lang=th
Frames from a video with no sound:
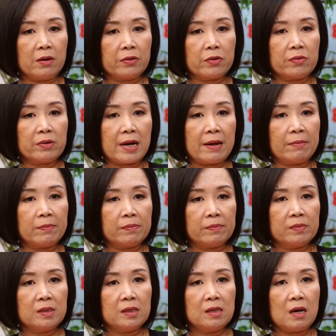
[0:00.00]
โรงแรม
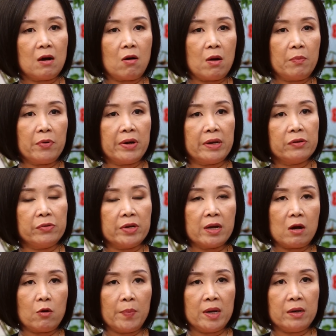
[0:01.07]
ที่เขา operate อยู่เนี่
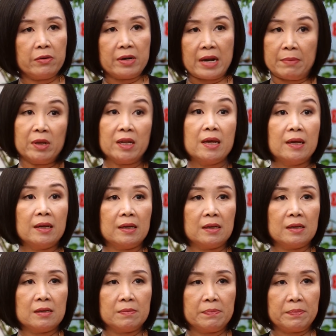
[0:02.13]
ยเขาเป็นในประเทศ
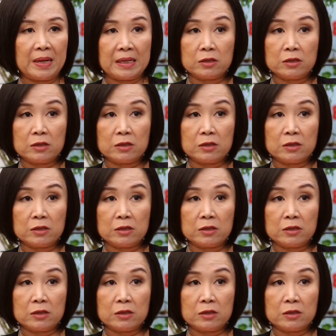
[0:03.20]
เป็